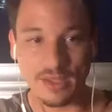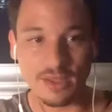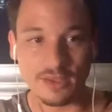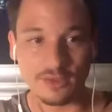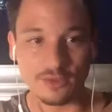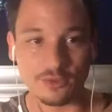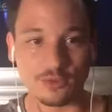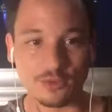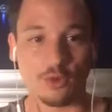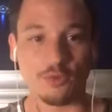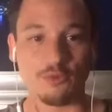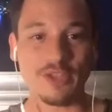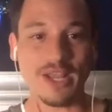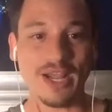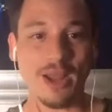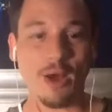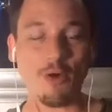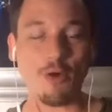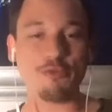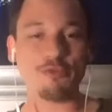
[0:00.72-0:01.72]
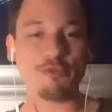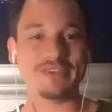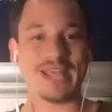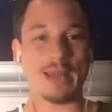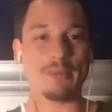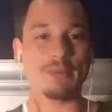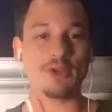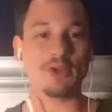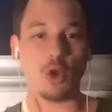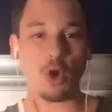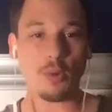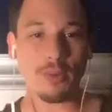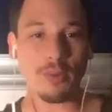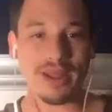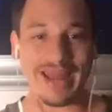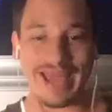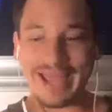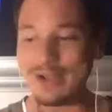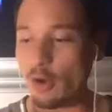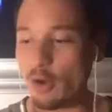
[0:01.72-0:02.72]
So, wir laufen damit nochmal
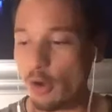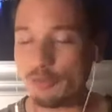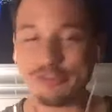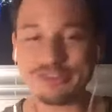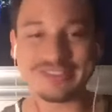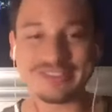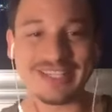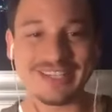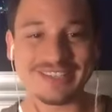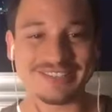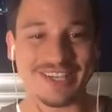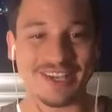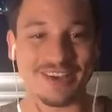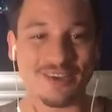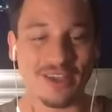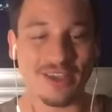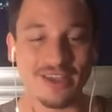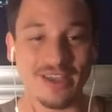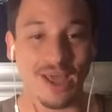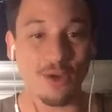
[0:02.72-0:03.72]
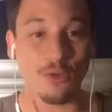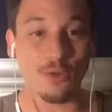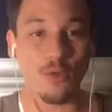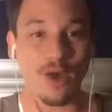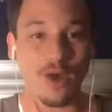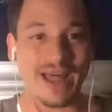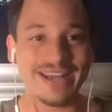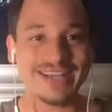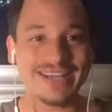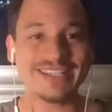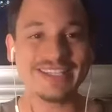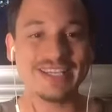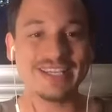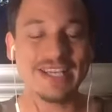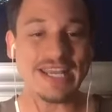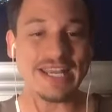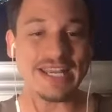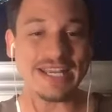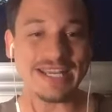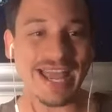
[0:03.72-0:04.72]
ein offizielles äh, Hallo an die
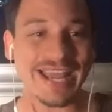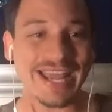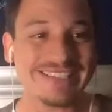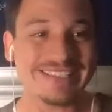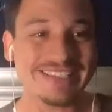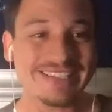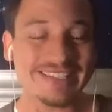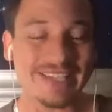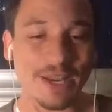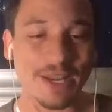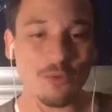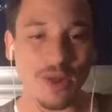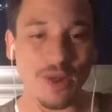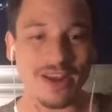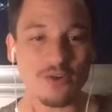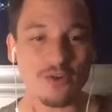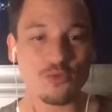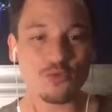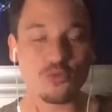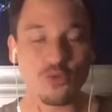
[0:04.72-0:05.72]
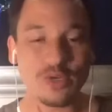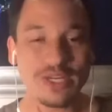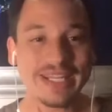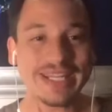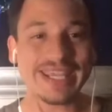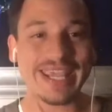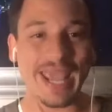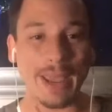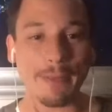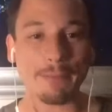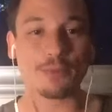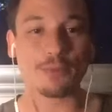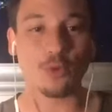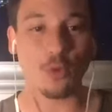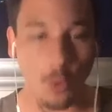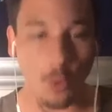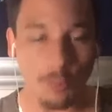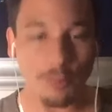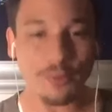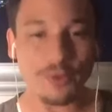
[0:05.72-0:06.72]

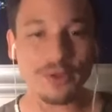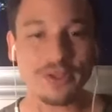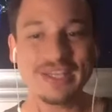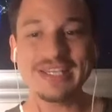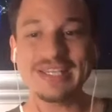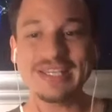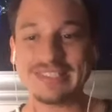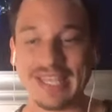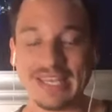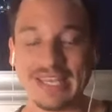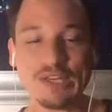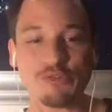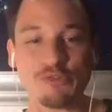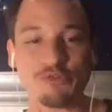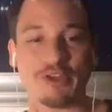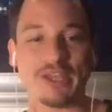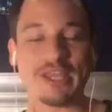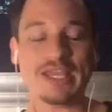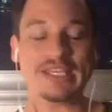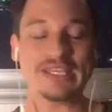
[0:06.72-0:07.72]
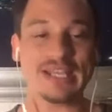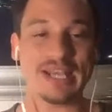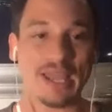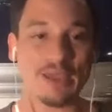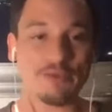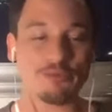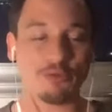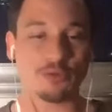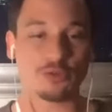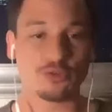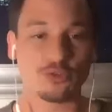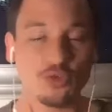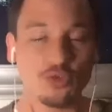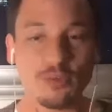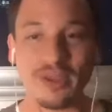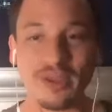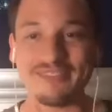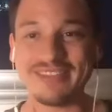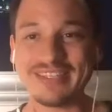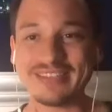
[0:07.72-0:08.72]
90-Day-Run-Recap-Gruppe. Daniel Fire hier live aus
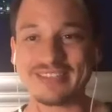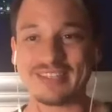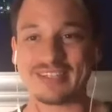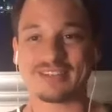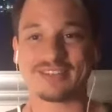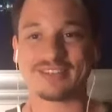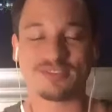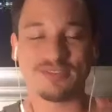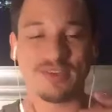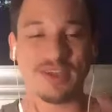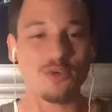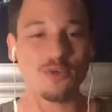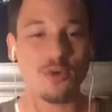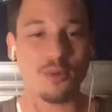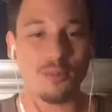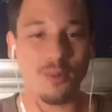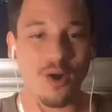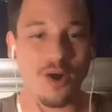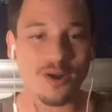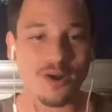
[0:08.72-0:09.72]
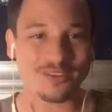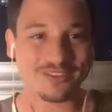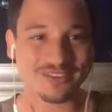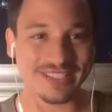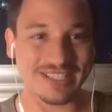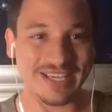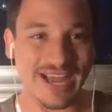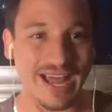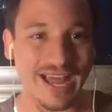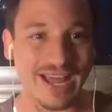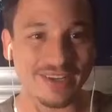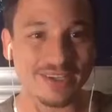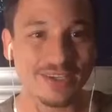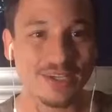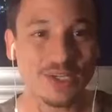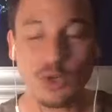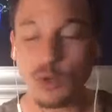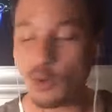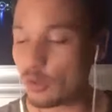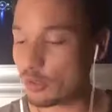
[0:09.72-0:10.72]
Dubai. Wie gesagt, 2 Uhr morgens hier gerade.
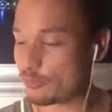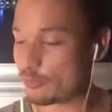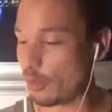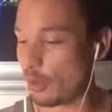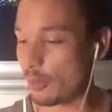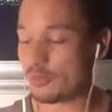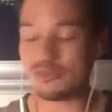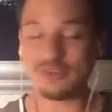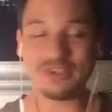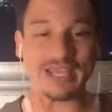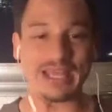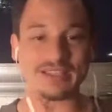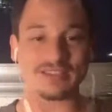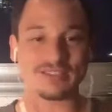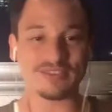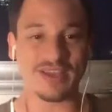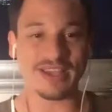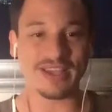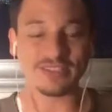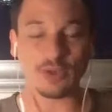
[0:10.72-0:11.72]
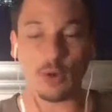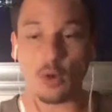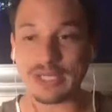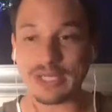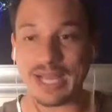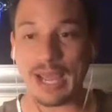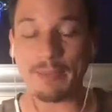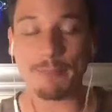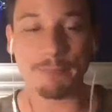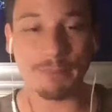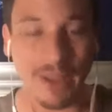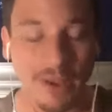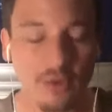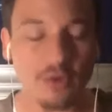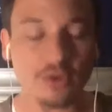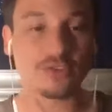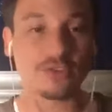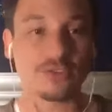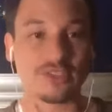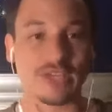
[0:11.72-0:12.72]
Und ich freue mich wie kein zweiter, heute Abend bei
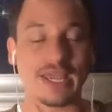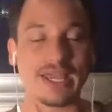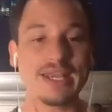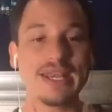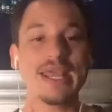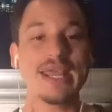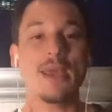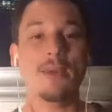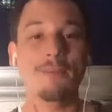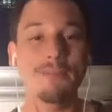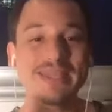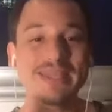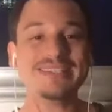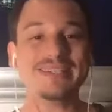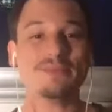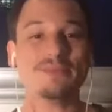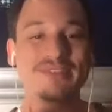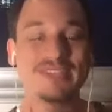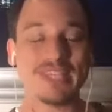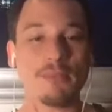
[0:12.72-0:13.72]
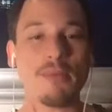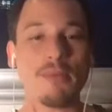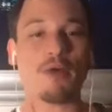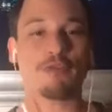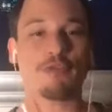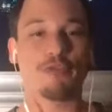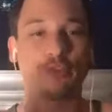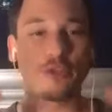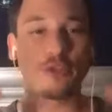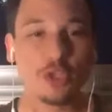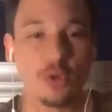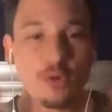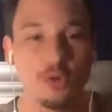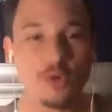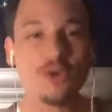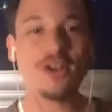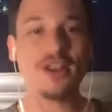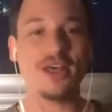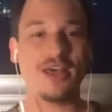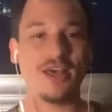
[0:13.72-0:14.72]
euch zu sein mit dem Thema
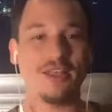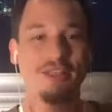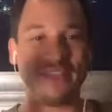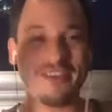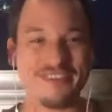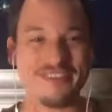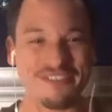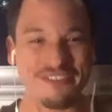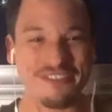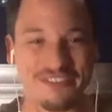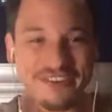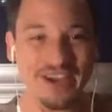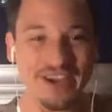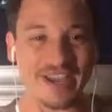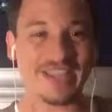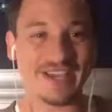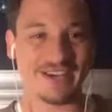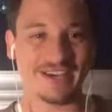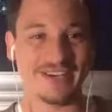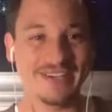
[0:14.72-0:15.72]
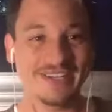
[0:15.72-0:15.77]
Fuel the Fire.